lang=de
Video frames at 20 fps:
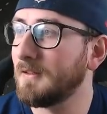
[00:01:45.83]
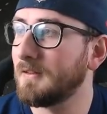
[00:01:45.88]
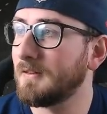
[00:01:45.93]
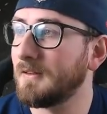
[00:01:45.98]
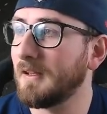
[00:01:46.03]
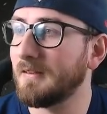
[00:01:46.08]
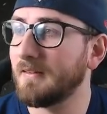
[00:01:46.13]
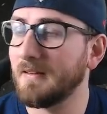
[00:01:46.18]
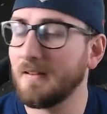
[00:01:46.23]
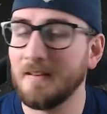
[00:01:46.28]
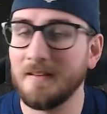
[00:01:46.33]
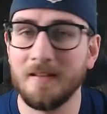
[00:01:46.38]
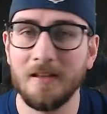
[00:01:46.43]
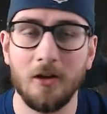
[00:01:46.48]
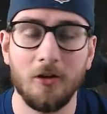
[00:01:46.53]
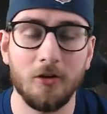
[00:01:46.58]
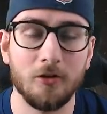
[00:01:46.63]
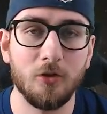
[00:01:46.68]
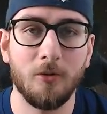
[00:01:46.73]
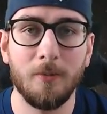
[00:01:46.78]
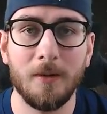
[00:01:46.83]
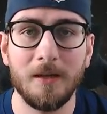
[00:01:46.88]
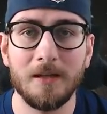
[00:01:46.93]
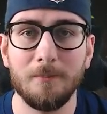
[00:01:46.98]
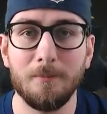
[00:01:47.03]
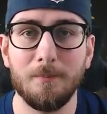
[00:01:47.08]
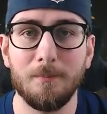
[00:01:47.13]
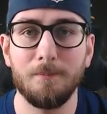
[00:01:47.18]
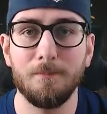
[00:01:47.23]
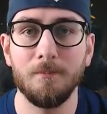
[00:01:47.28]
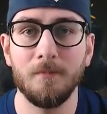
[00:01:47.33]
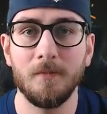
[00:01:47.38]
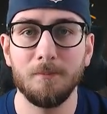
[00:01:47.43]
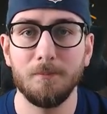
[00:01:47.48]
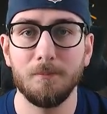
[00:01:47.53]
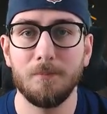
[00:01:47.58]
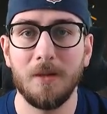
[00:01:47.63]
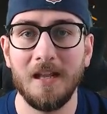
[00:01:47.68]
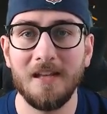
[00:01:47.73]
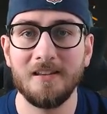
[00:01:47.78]
das ist ja auch nur bei dem
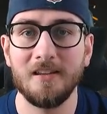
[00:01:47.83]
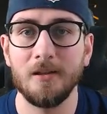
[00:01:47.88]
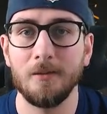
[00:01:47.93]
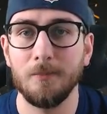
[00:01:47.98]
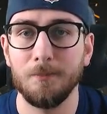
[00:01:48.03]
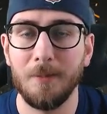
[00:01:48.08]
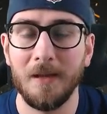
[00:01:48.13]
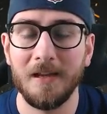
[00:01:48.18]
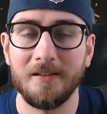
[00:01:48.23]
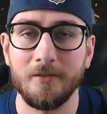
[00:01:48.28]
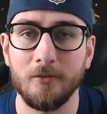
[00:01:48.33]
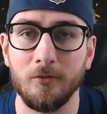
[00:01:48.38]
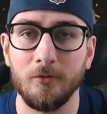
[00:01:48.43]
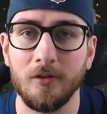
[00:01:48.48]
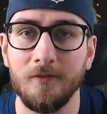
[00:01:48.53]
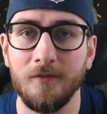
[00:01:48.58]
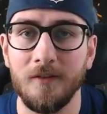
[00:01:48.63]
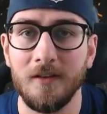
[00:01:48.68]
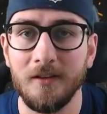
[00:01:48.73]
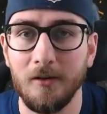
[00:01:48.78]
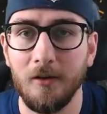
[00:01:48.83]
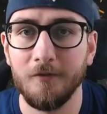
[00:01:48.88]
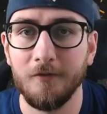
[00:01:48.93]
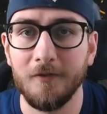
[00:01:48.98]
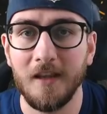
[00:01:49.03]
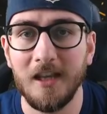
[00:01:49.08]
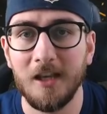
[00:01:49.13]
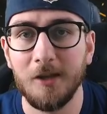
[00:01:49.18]
Plazy Pack so gewesen. Auf der